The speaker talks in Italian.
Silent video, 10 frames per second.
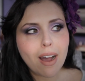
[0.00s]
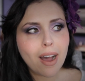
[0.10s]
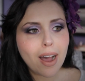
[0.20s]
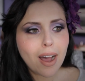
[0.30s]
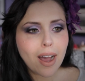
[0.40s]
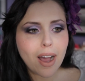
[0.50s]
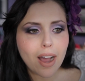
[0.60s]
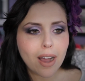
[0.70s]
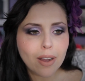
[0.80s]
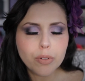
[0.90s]

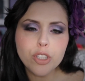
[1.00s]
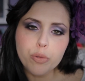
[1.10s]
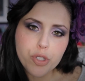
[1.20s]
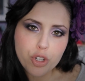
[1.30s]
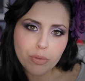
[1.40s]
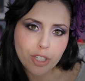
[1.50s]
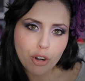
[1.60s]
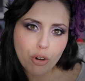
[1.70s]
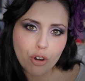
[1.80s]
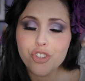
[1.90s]
Ah, quindi cominciamo da
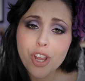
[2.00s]
loro.